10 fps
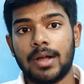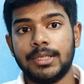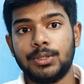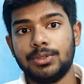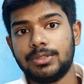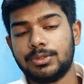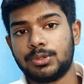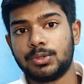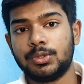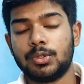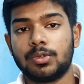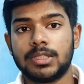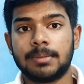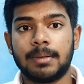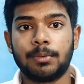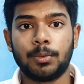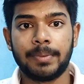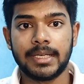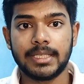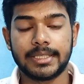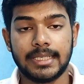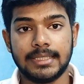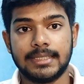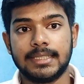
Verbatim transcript: और वाई टू स्टूडियो को जब आप ओपन